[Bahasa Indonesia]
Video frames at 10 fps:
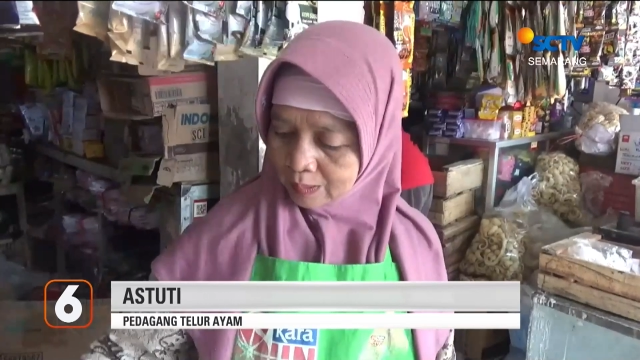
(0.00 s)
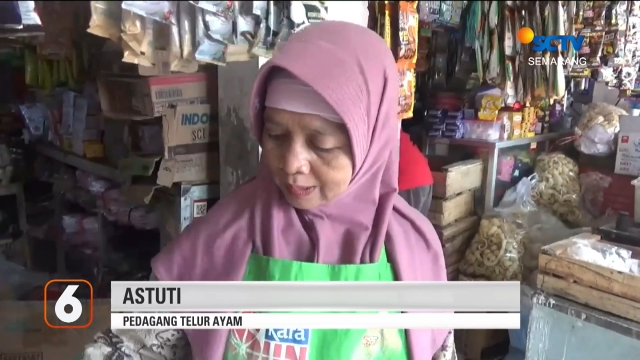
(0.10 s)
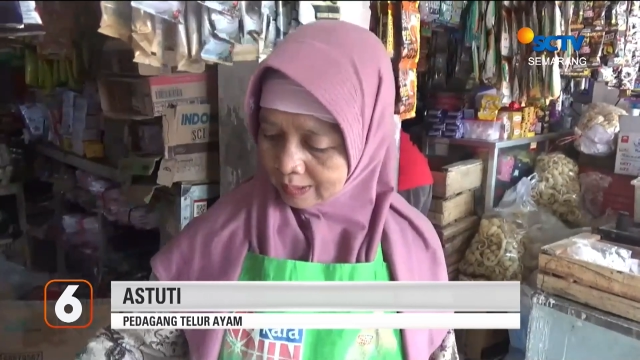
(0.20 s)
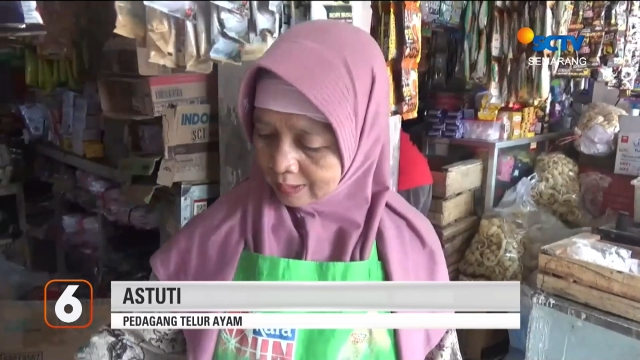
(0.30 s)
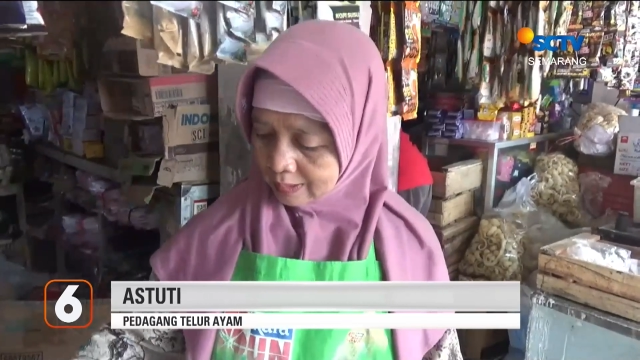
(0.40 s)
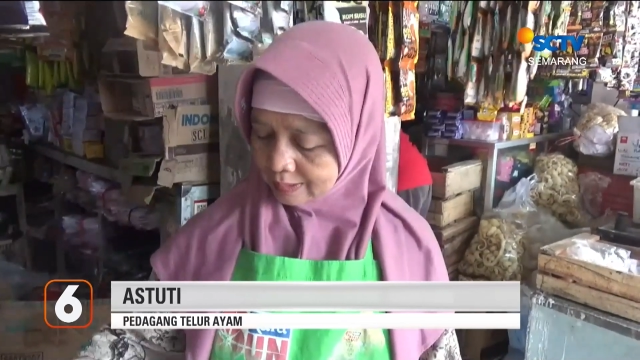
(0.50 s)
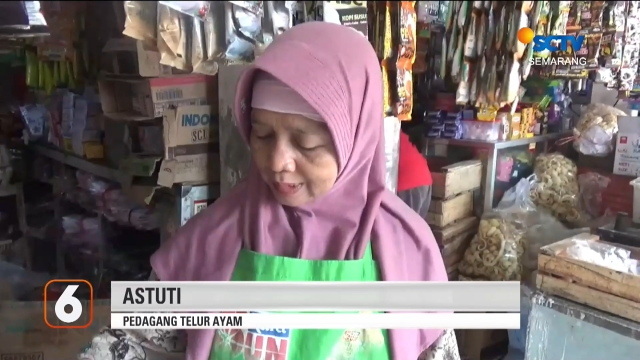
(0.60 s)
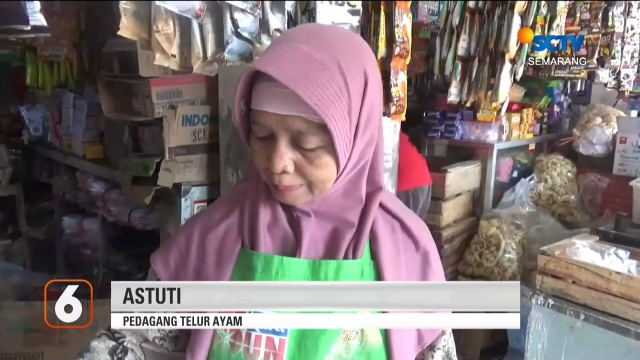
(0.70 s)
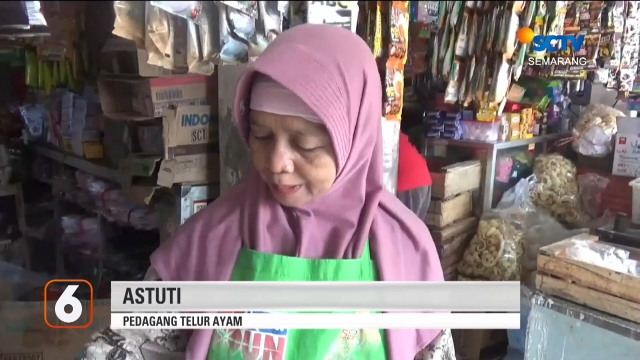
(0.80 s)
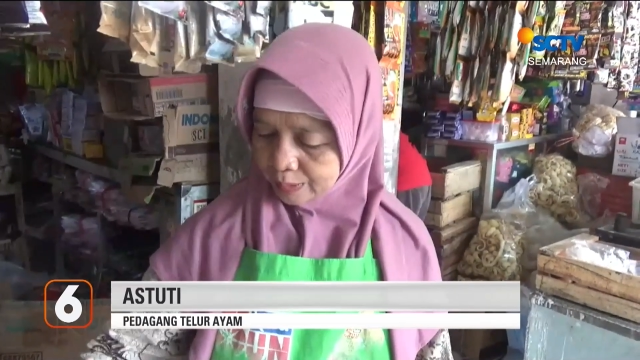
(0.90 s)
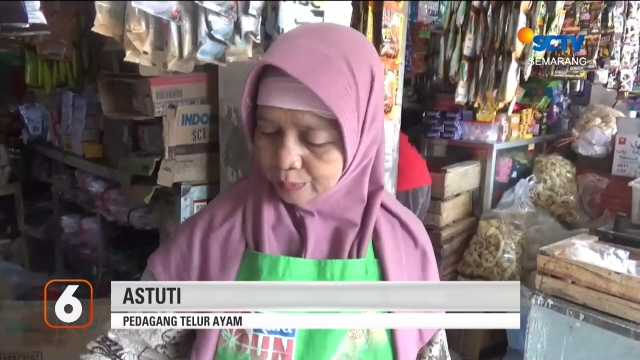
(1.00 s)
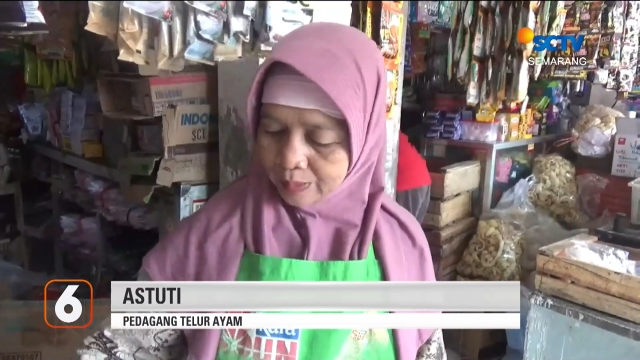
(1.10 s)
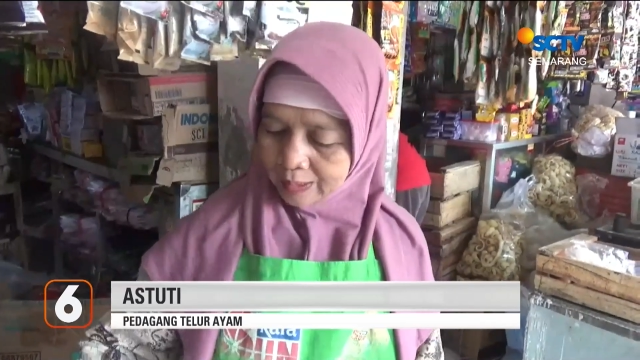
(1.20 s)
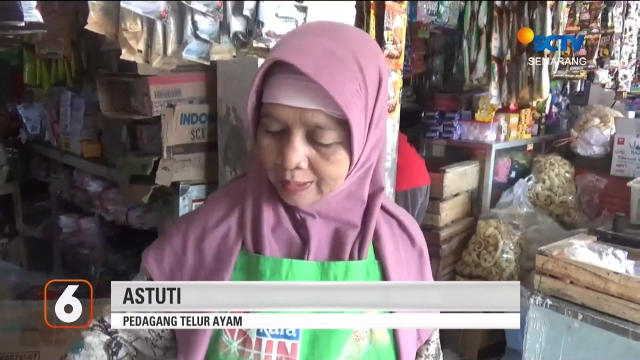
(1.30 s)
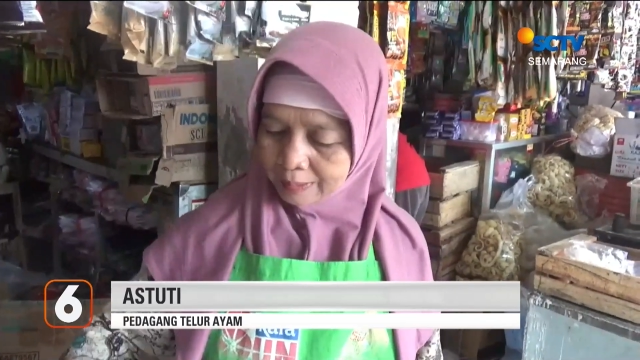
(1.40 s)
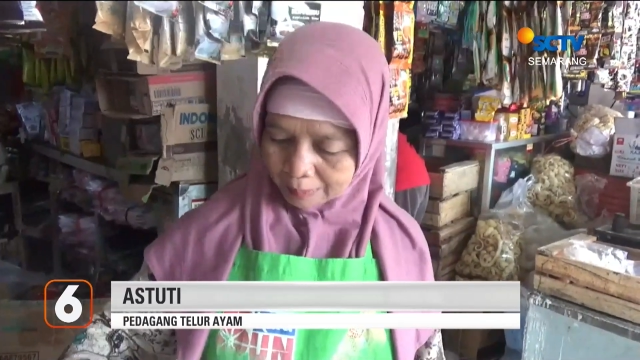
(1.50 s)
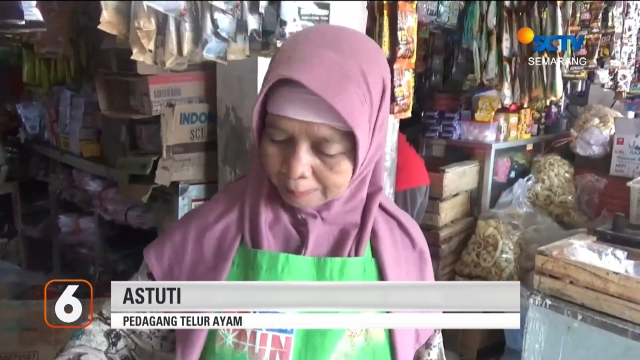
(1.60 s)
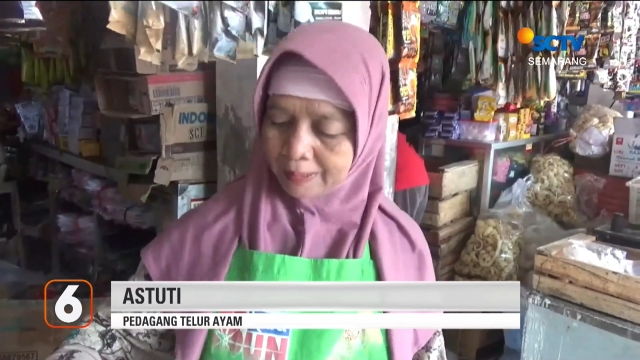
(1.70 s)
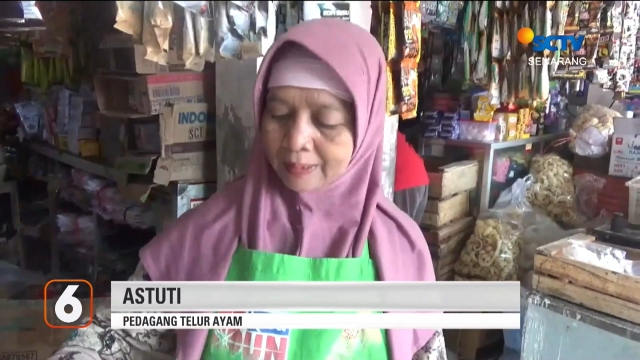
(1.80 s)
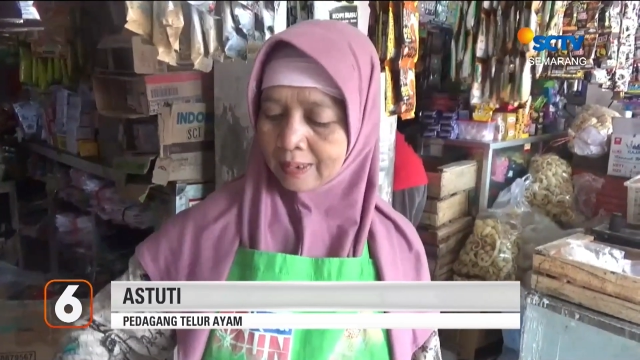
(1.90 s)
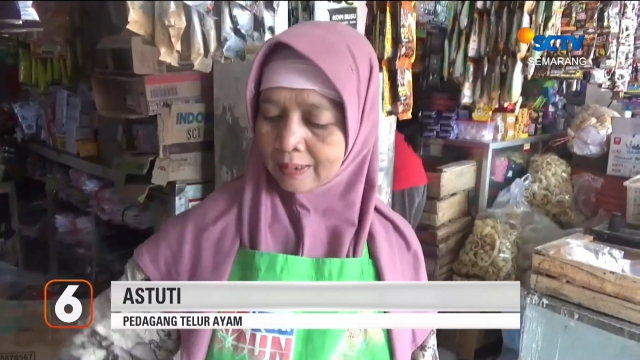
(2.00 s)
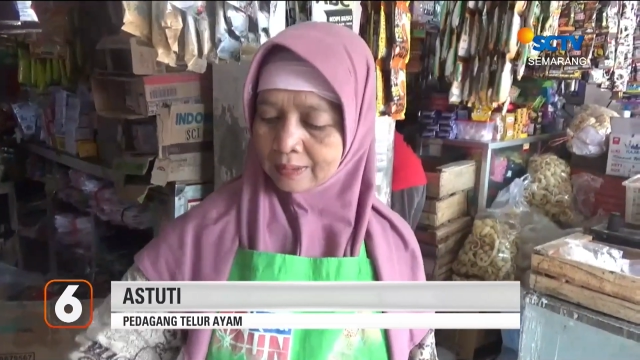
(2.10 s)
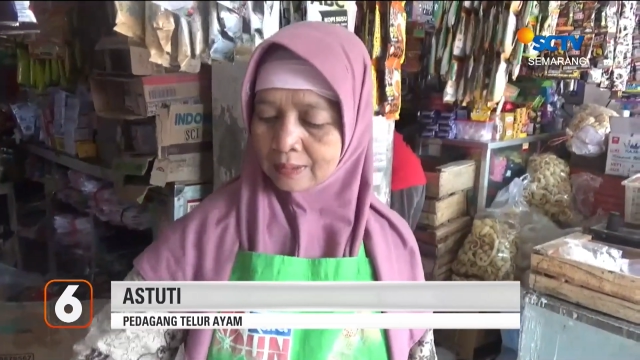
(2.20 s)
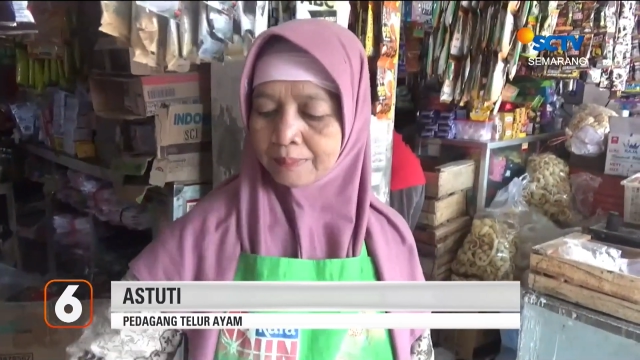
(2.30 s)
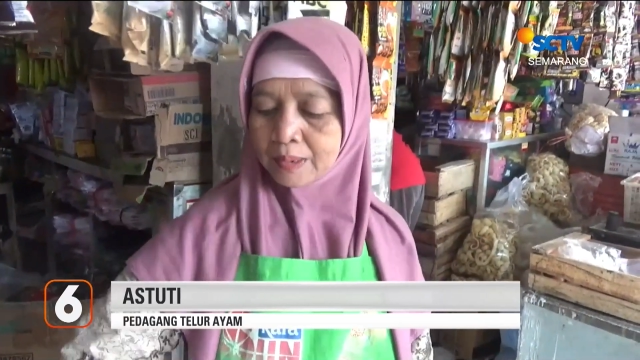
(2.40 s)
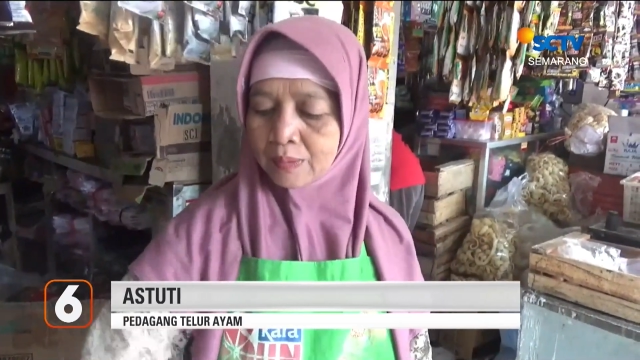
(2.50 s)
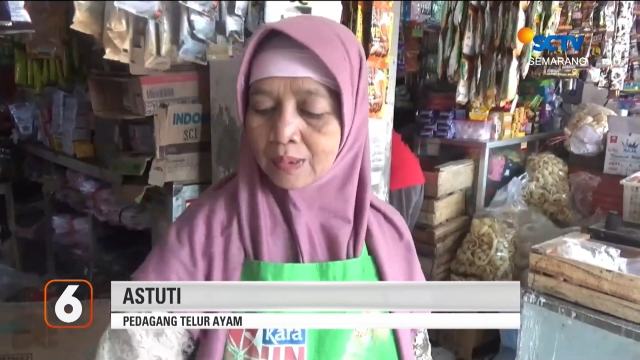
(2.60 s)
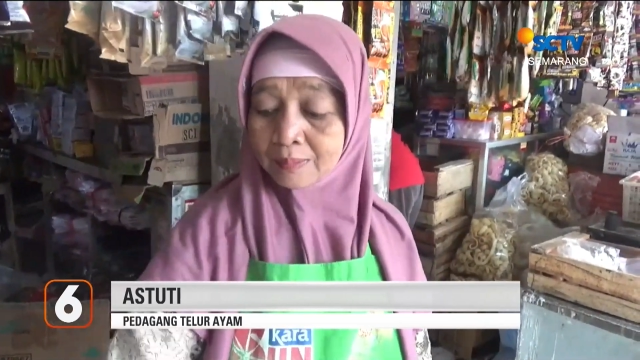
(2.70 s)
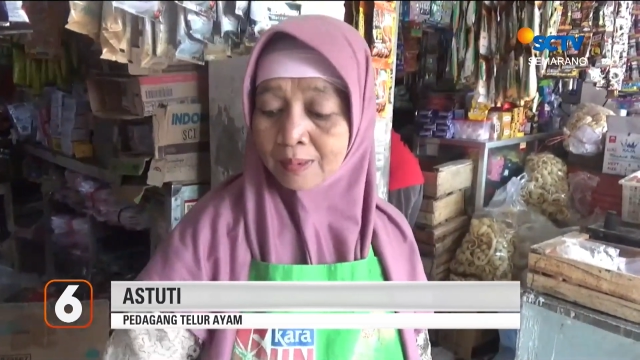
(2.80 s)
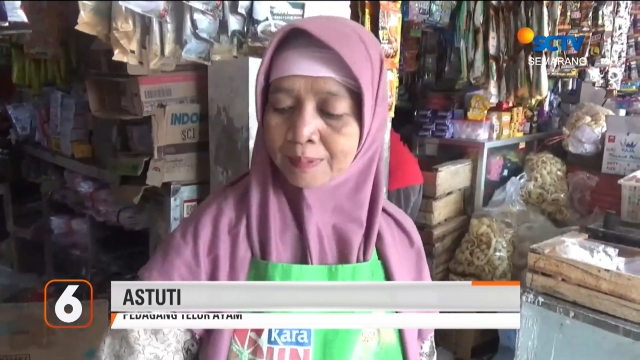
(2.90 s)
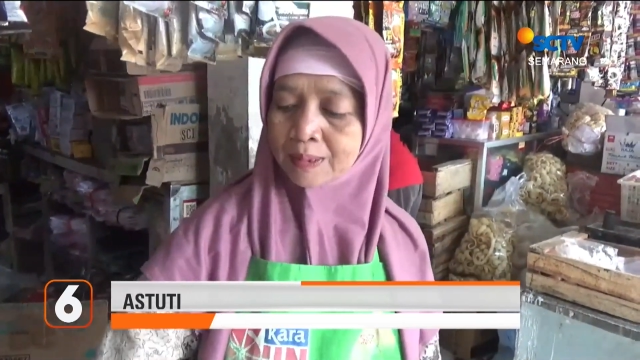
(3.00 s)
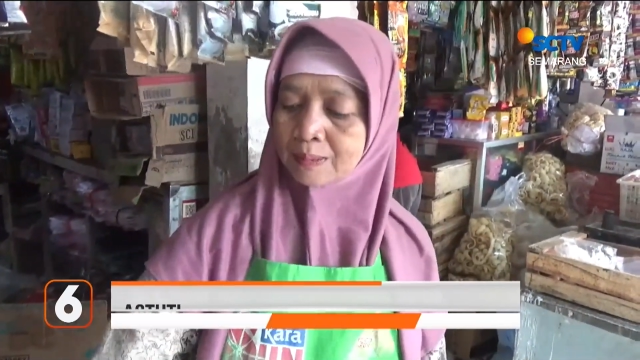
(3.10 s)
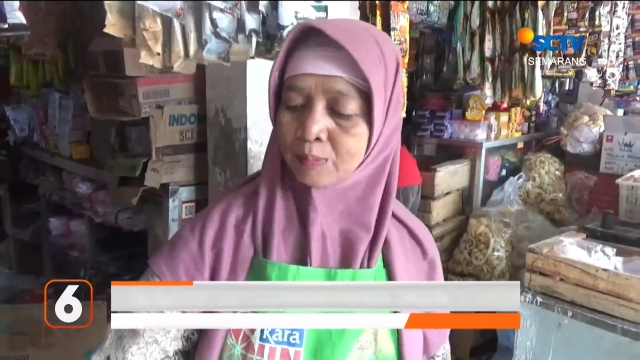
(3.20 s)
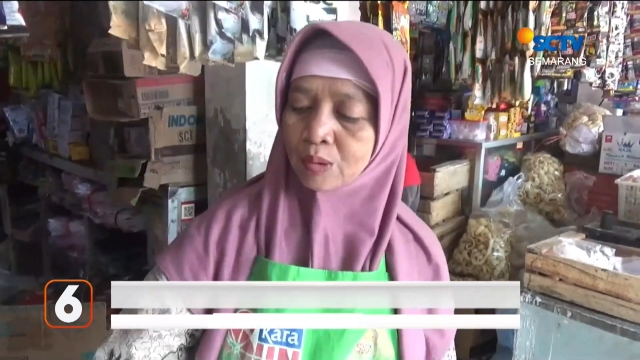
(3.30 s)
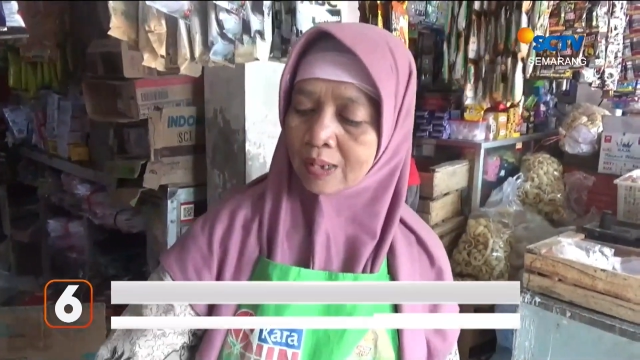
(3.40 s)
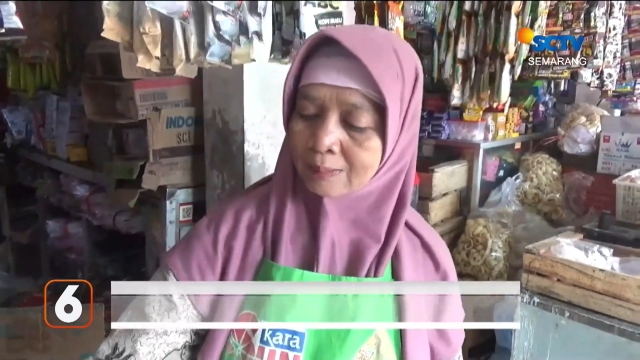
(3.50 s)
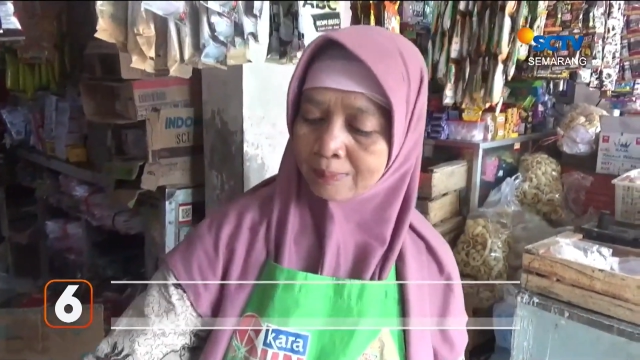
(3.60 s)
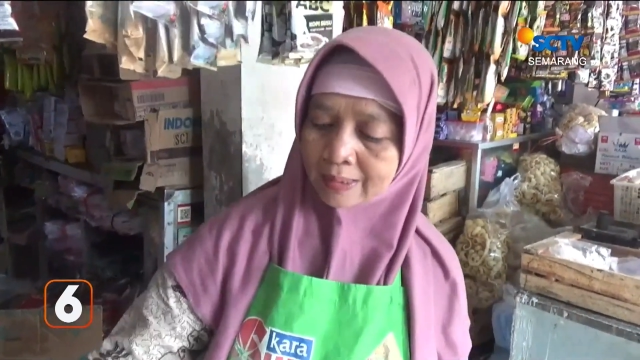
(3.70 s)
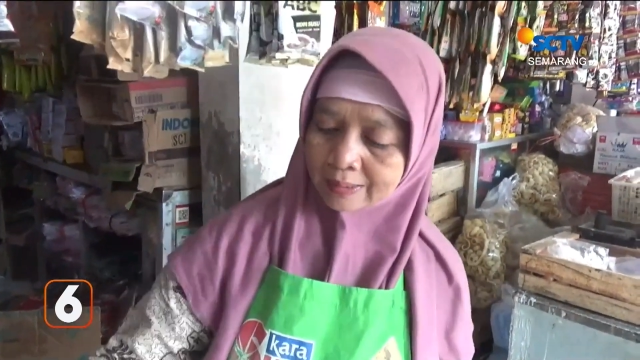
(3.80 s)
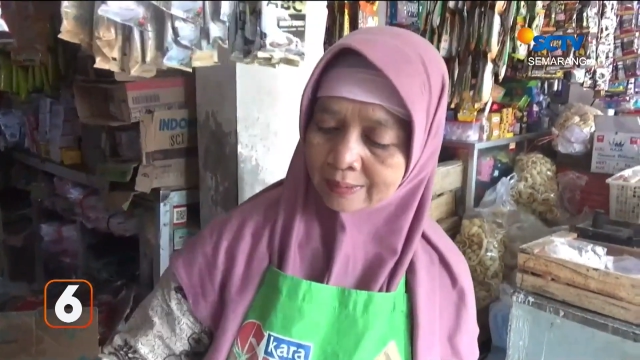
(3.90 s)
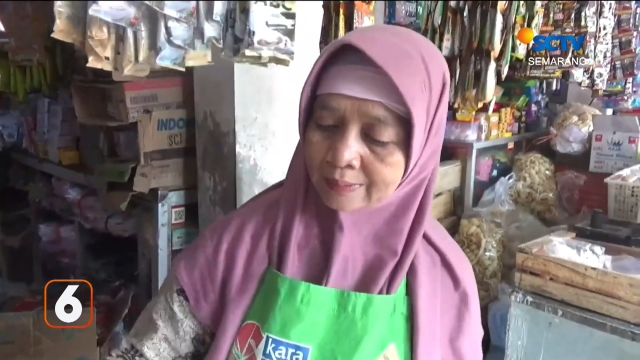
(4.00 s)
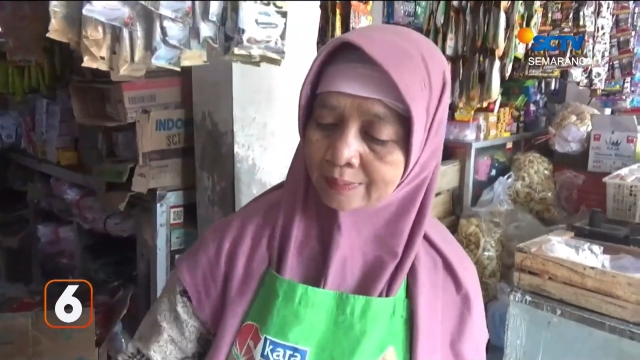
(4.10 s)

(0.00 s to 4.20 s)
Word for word: dua sampai 25 pernah, 25 sampai 25 ibu. pas murah kemarin.